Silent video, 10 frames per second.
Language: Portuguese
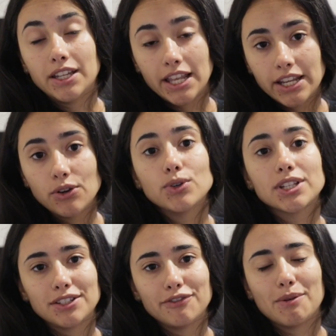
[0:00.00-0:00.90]
e ele
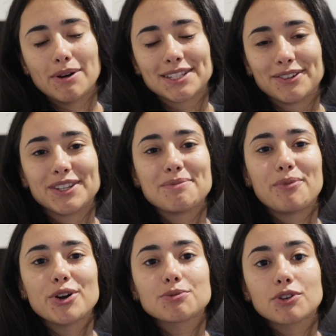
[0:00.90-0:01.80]
usa essa informação
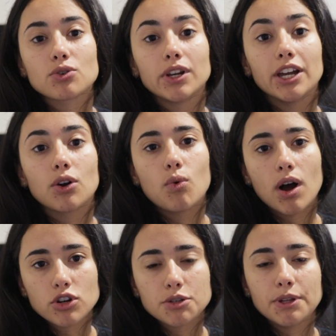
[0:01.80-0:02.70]
depois para escolher
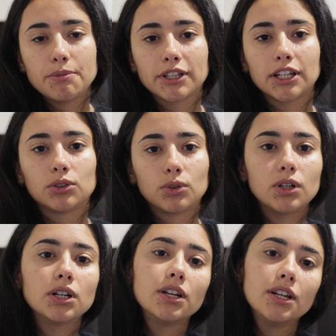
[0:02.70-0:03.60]
qual experimentador